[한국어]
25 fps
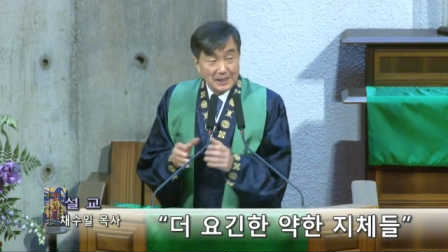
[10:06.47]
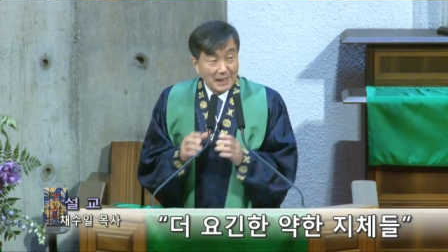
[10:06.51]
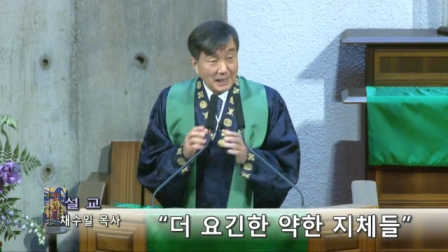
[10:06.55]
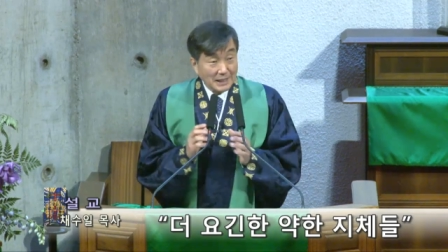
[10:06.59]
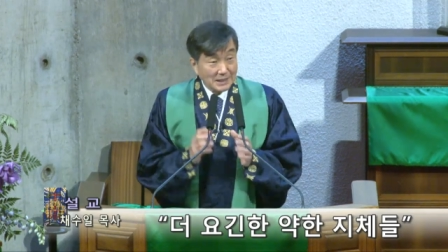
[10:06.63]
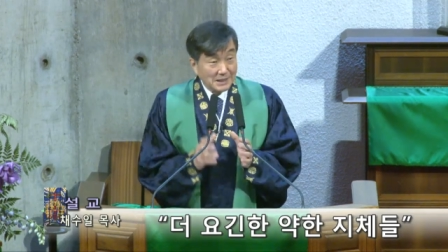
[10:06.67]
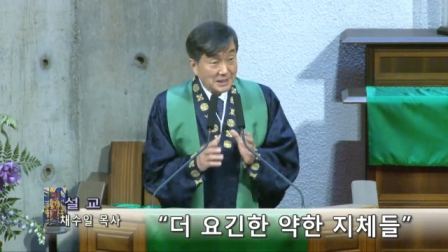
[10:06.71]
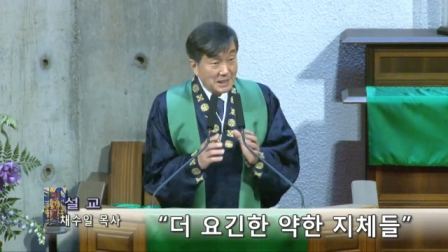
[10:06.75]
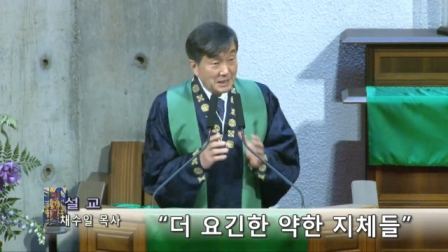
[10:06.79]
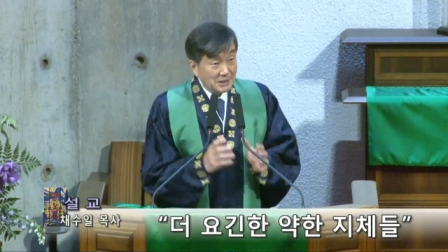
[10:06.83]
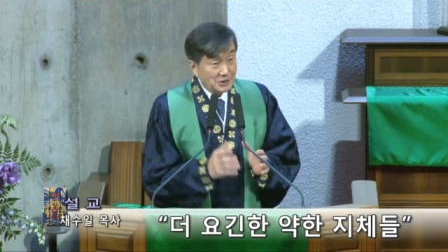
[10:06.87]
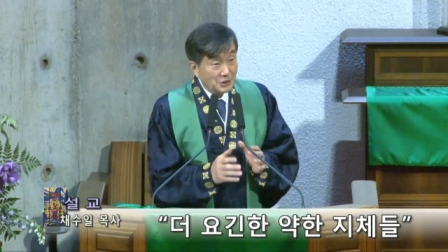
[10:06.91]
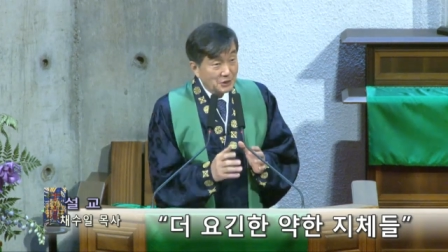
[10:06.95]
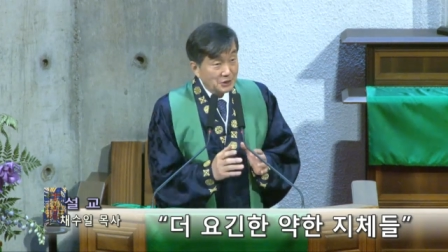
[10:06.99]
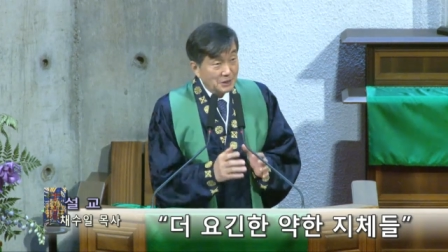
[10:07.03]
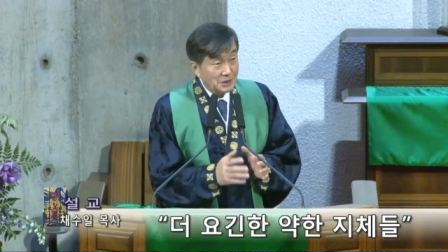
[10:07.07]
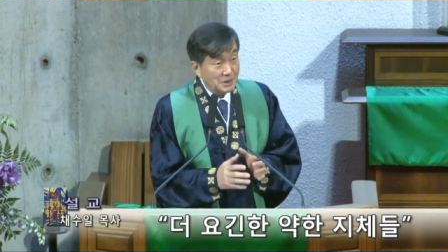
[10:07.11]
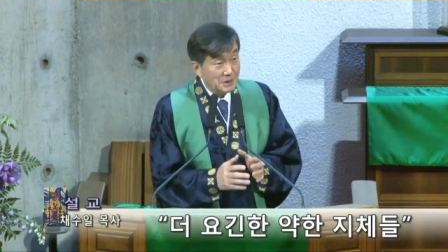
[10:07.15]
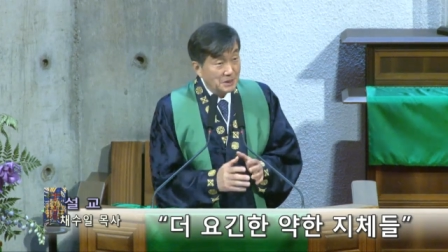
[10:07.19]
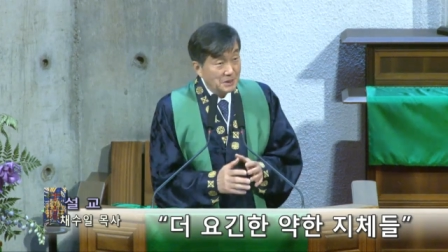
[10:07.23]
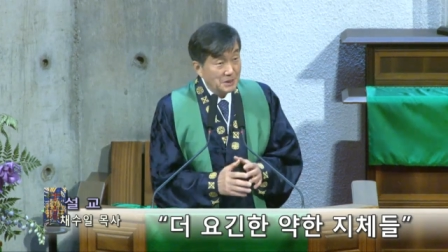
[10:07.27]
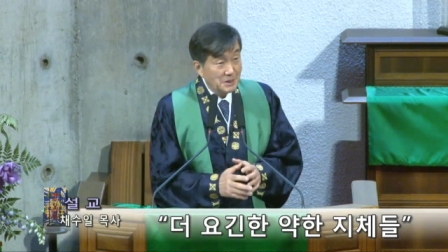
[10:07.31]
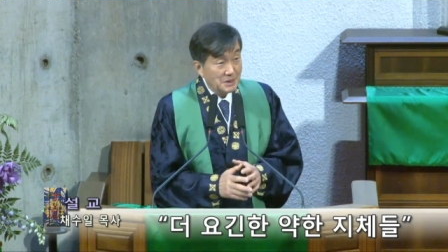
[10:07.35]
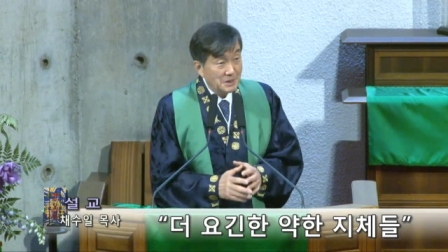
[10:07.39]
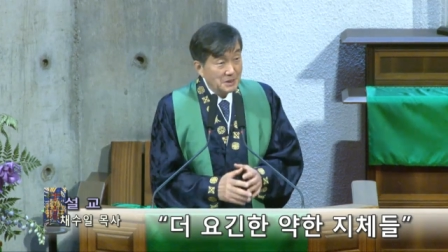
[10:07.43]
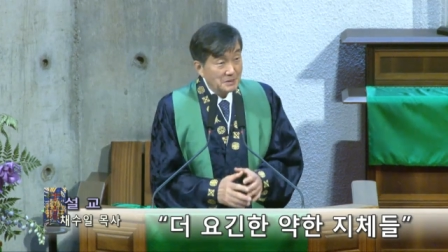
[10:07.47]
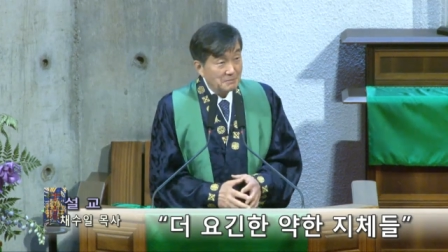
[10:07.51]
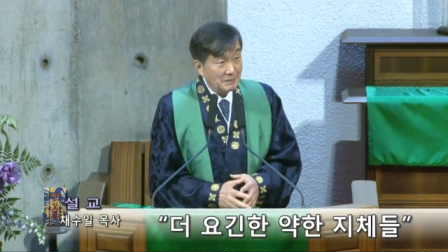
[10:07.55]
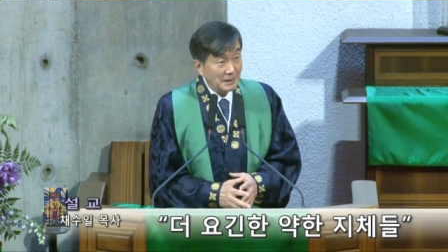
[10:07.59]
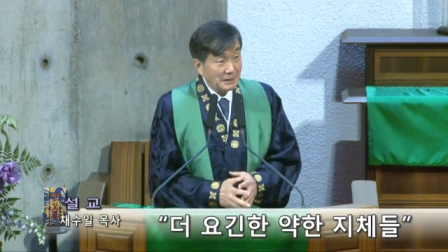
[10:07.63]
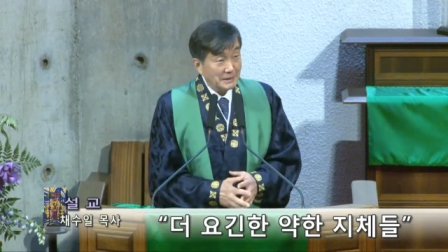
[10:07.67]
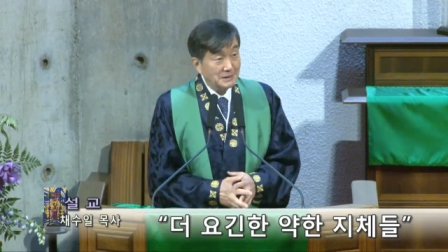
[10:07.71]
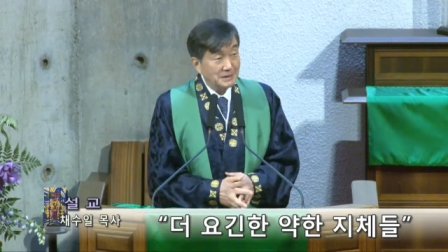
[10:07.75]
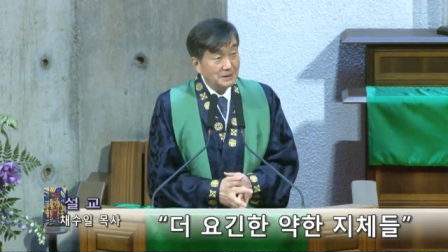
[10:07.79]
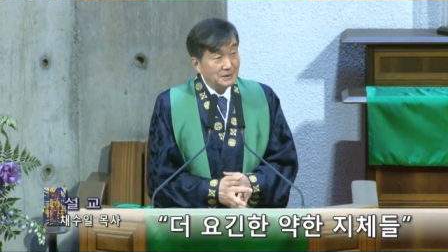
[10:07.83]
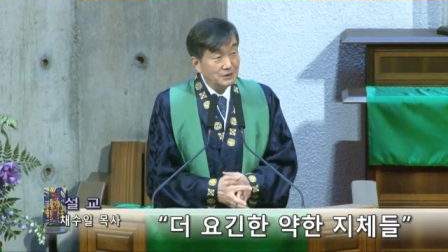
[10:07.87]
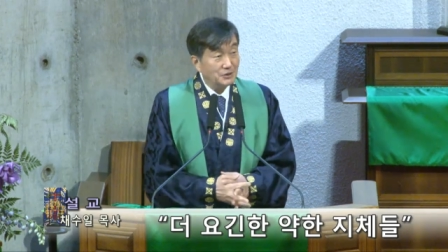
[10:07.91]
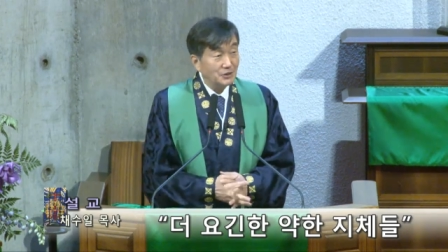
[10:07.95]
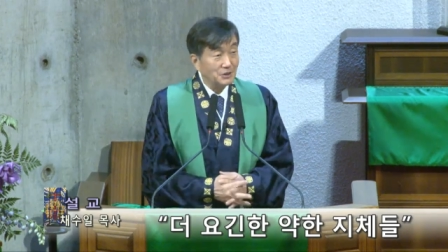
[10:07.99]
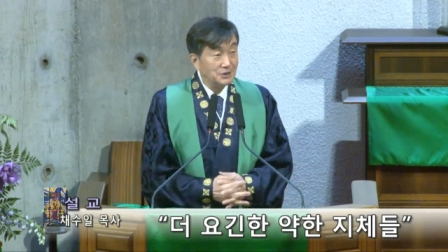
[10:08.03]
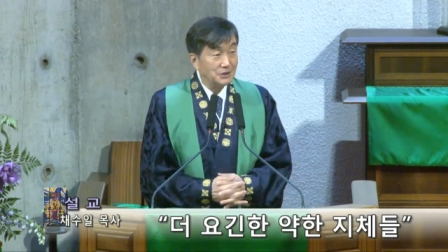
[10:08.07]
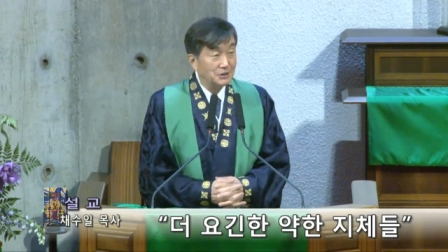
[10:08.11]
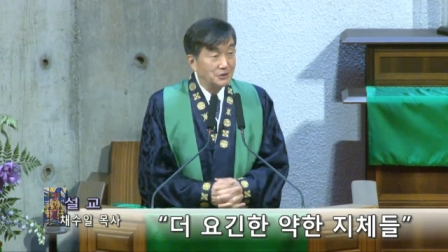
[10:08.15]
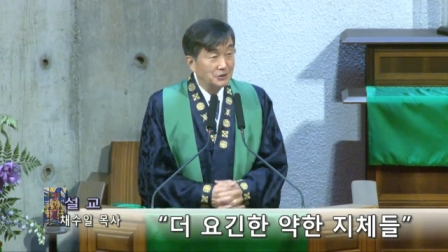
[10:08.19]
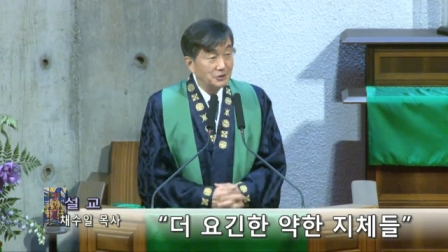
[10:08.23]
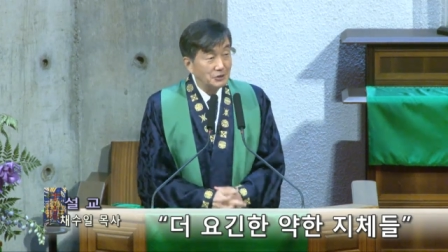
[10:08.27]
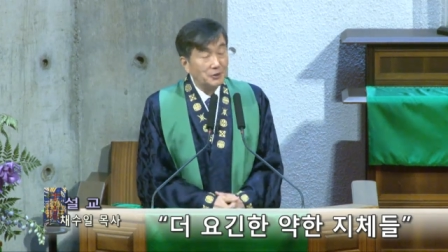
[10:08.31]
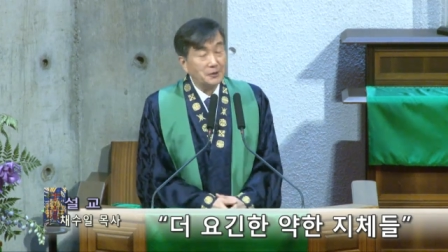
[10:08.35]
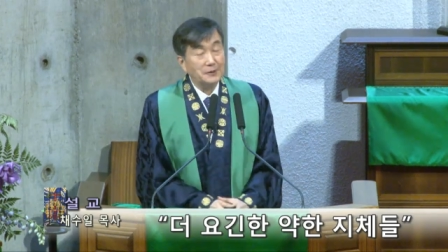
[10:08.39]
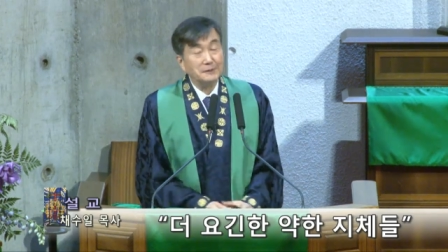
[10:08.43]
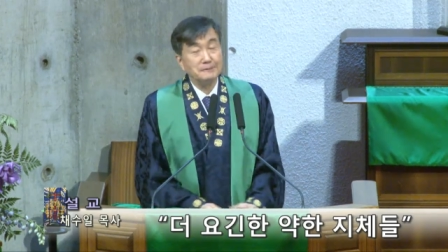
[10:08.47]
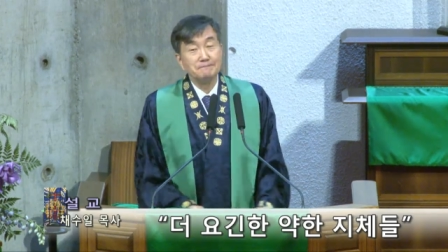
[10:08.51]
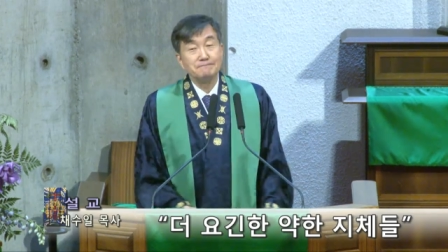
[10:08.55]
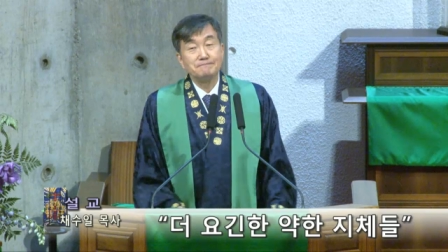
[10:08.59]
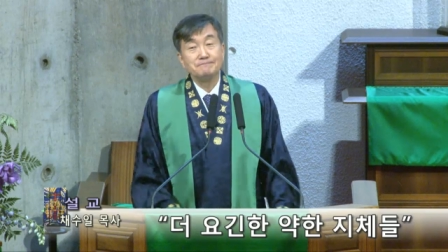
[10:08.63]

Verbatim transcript: 사전을 만든 것이죠.